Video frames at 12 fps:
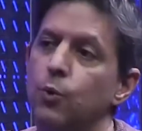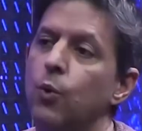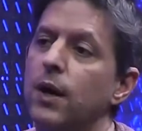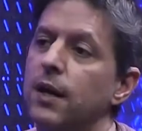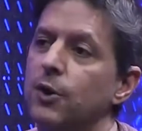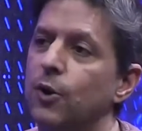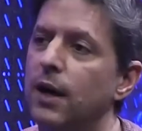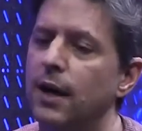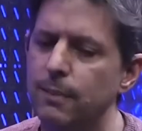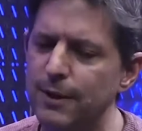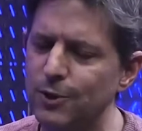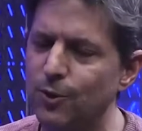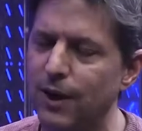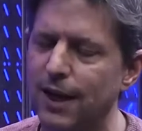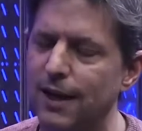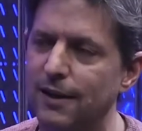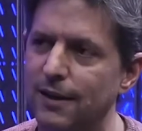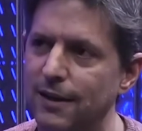un huequito acá, ¿qué pasó
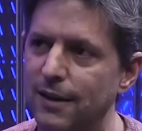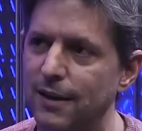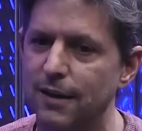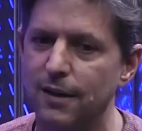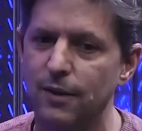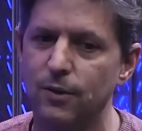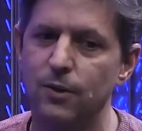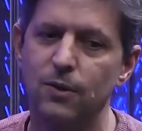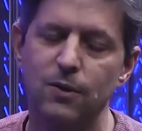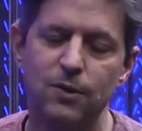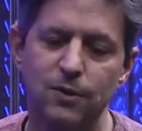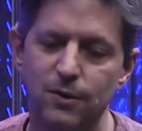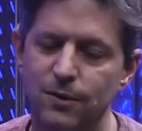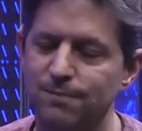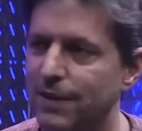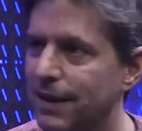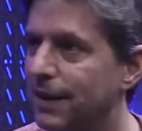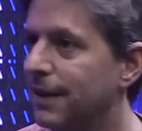acá? No,
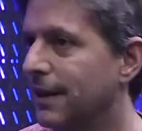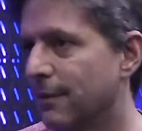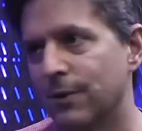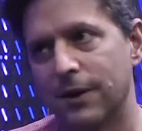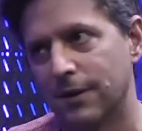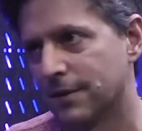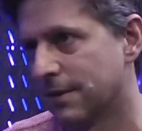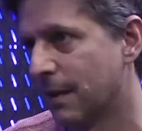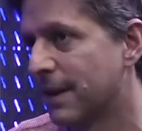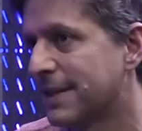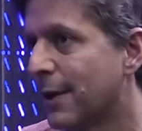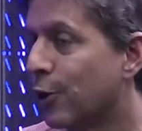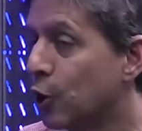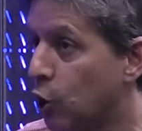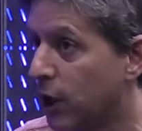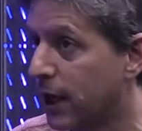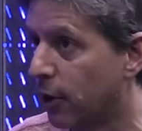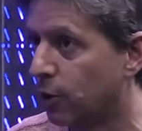no. Y bueno, siempre es algo que no
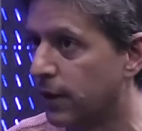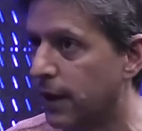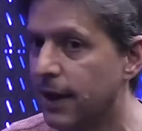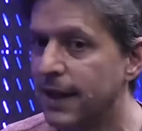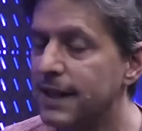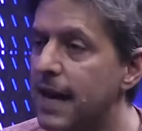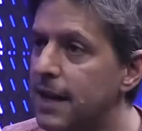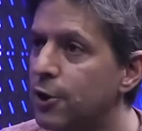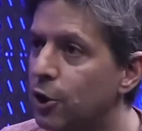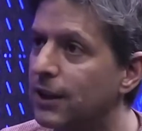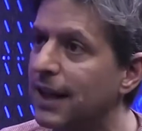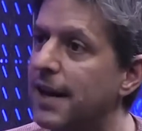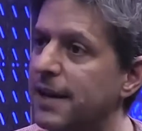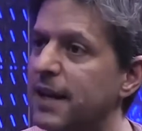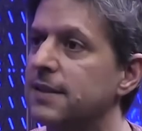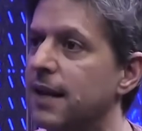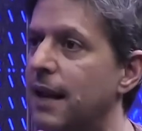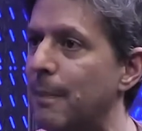quieren contar. Y ahí es donde está la
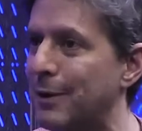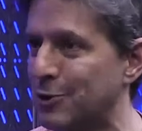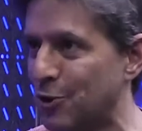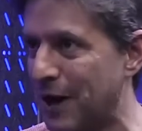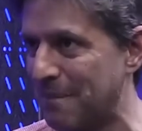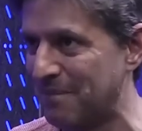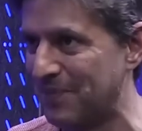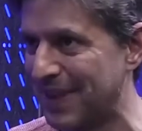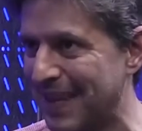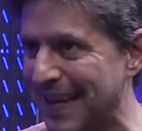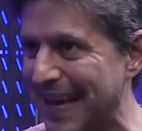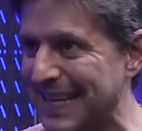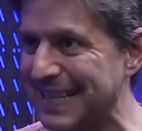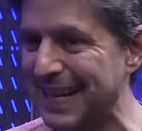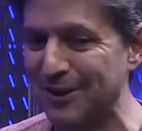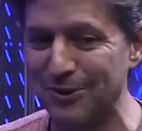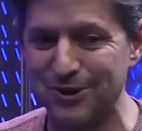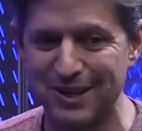riqueza de la persona. Ahí está
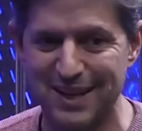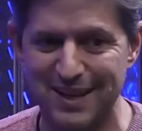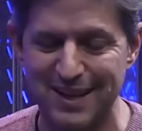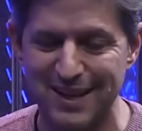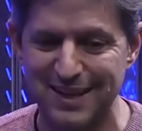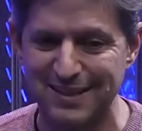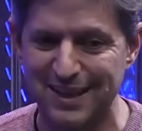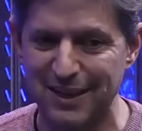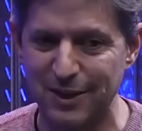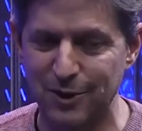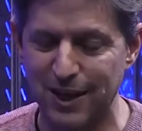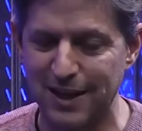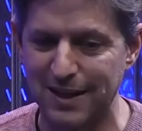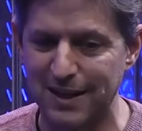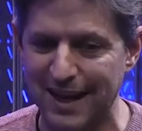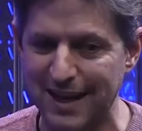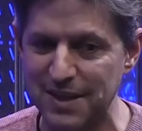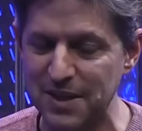donde lo que,
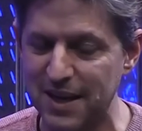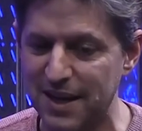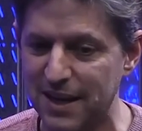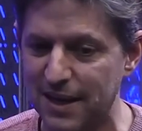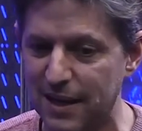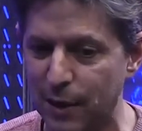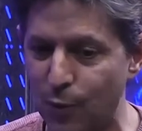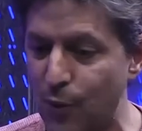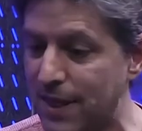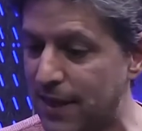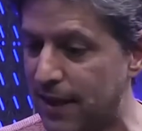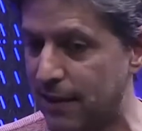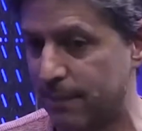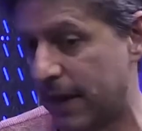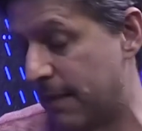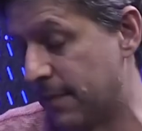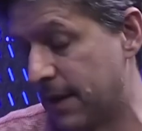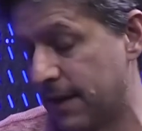la gente que, que cuenta
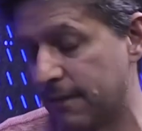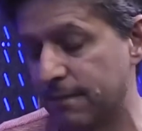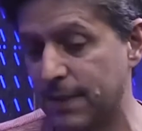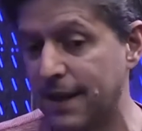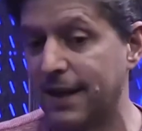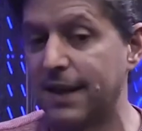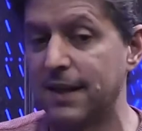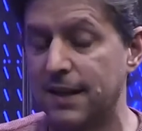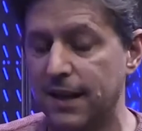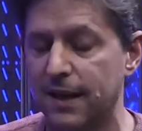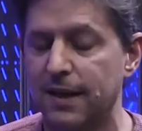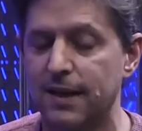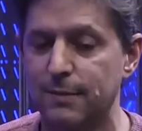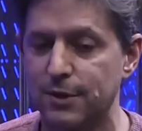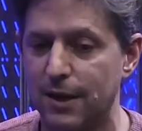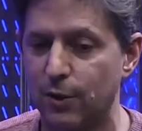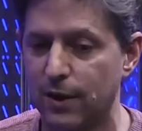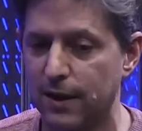para mí, mi crítica, digamos,
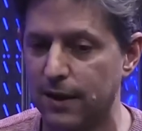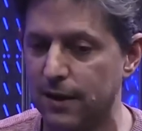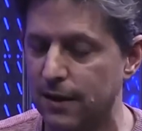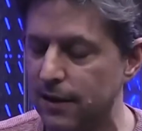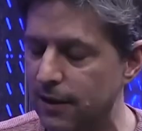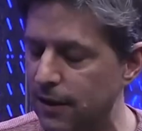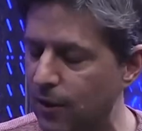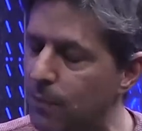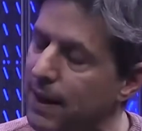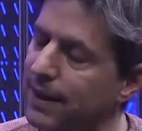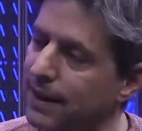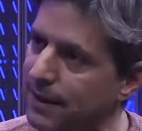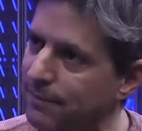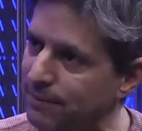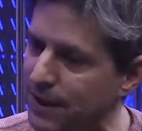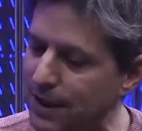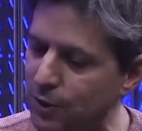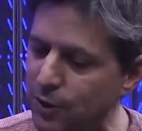a los que comparten
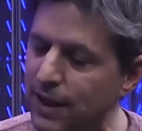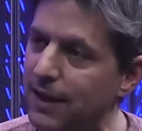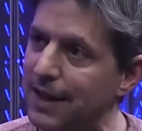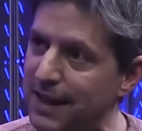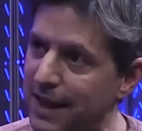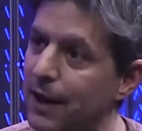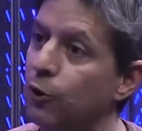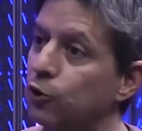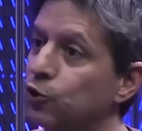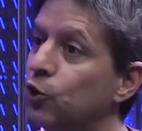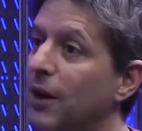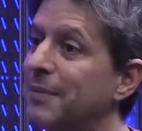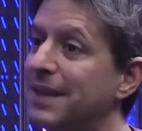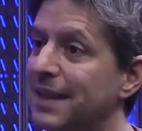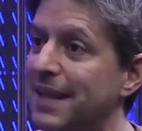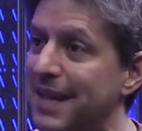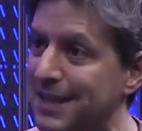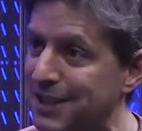historias de liderazgo solamente
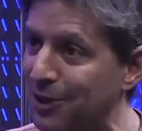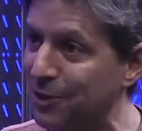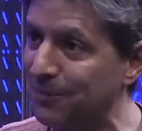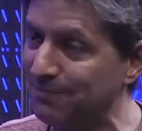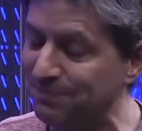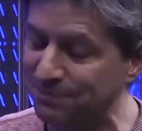de éxito,